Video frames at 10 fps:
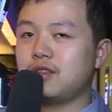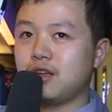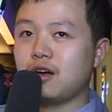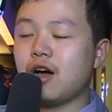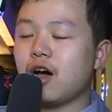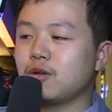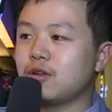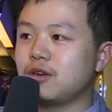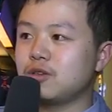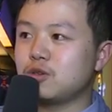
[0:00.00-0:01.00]
挺好
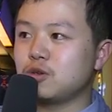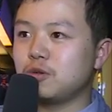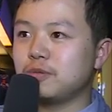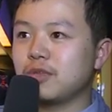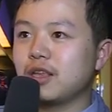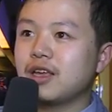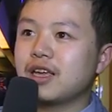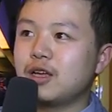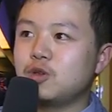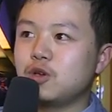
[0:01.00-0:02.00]
的，就
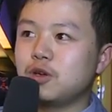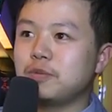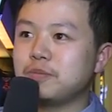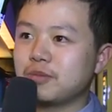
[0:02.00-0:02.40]
感觉，